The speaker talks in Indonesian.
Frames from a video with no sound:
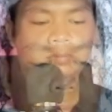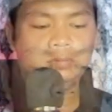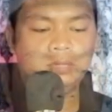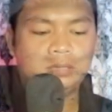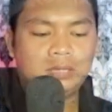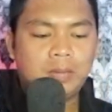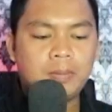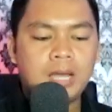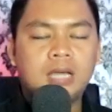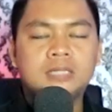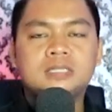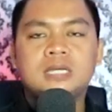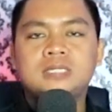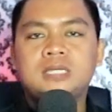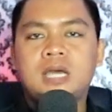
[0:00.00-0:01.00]
Tetap akan
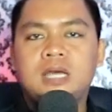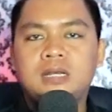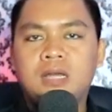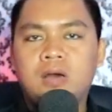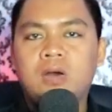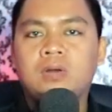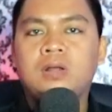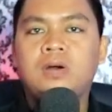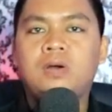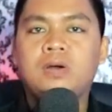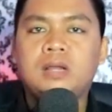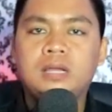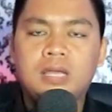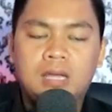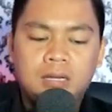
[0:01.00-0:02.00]
saja ada
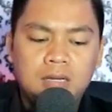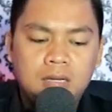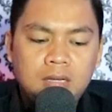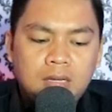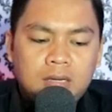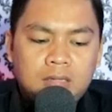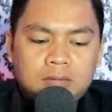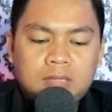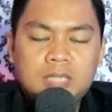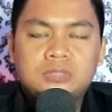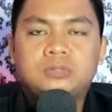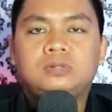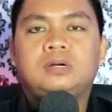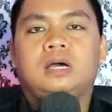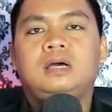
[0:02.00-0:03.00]
orang-orang yang tak
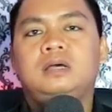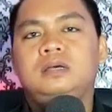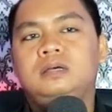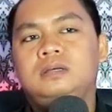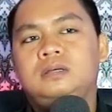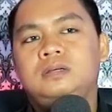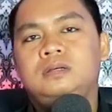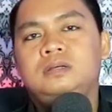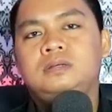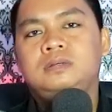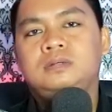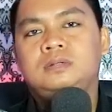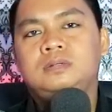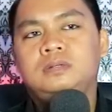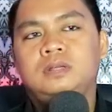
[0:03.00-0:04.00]
suka
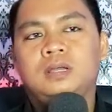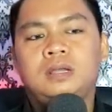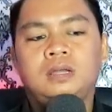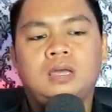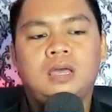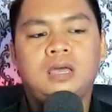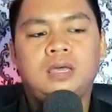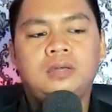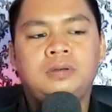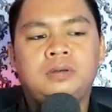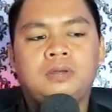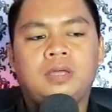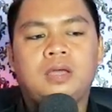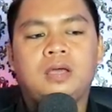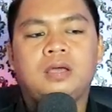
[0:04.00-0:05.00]

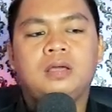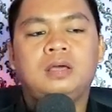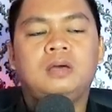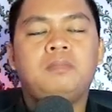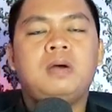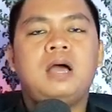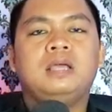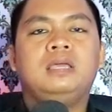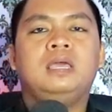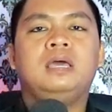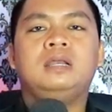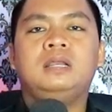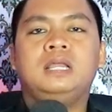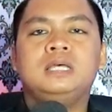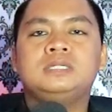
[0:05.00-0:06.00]
dengan ya
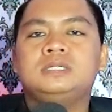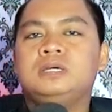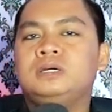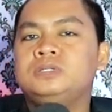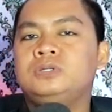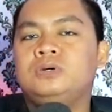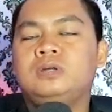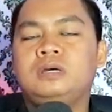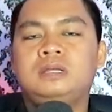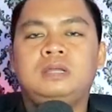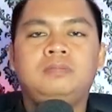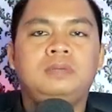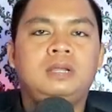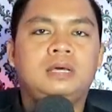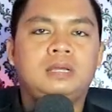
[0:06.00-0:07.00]
kebahagiaan Lesti Kejora
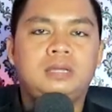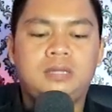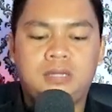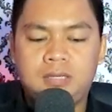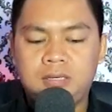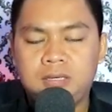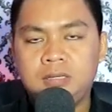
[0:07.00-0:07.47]
dan Bilar ini.